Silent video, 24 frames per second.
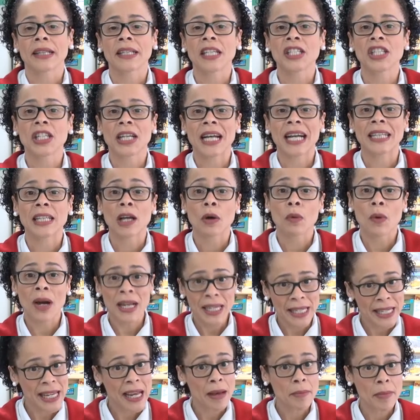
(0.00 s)
dedicada a um
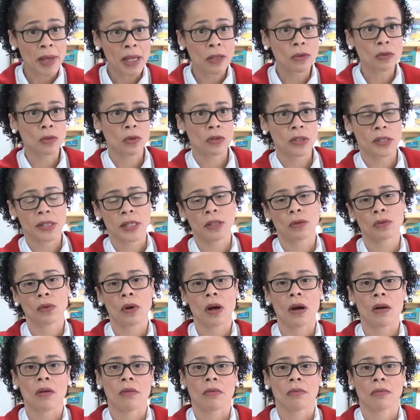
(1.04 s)
alinhamento
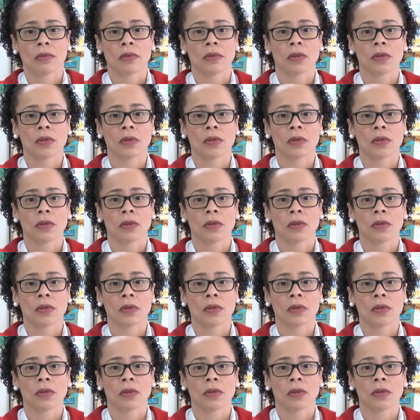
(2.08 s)
conceitual.